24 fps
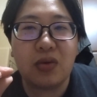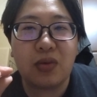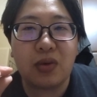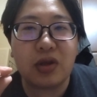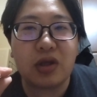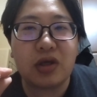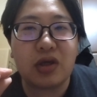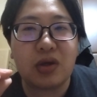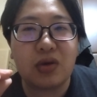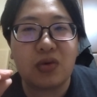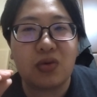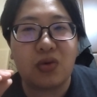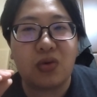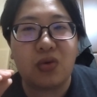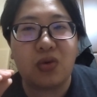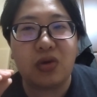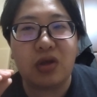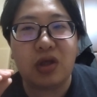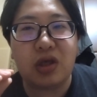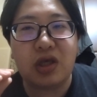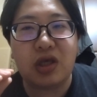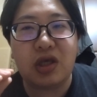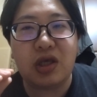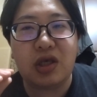私はこ
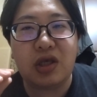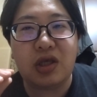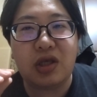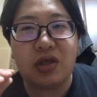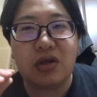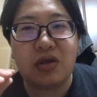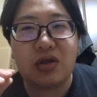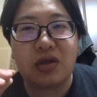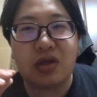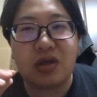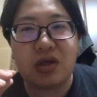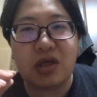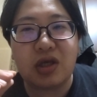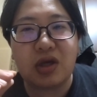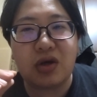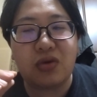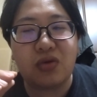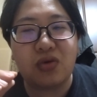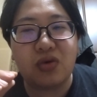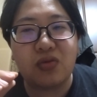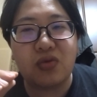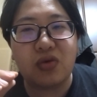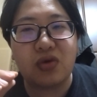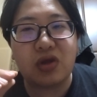こに起因して
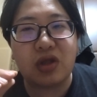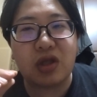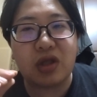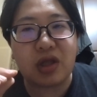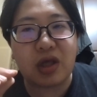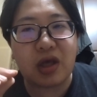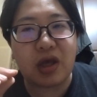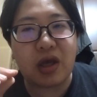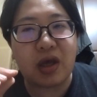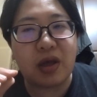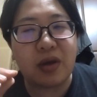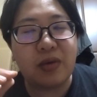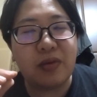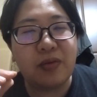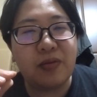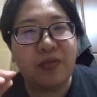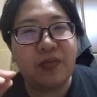ると思ってて、